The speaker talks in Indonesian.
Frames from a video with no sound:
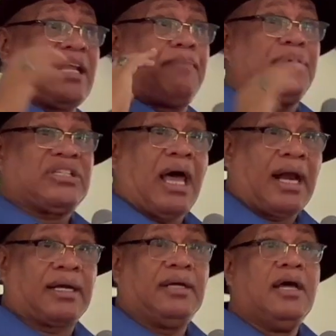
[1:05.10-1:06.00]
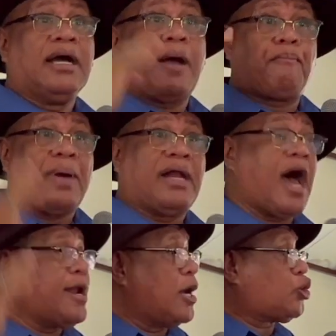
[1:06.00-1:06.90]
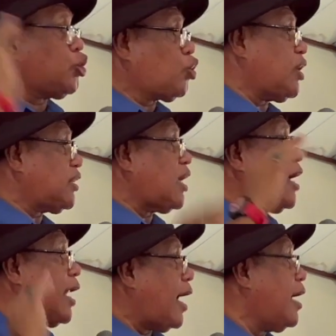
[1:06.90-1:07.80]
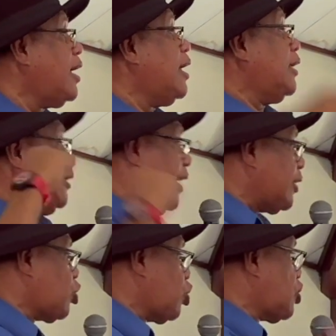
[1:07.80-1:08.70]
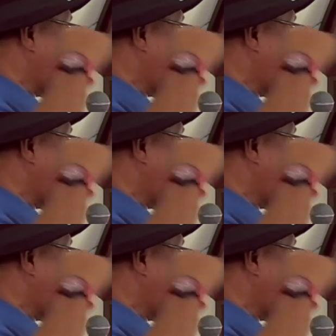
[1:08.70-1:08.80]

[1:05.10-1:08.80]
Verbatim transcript: terbesar kepada anak cucu kita ialah Yesus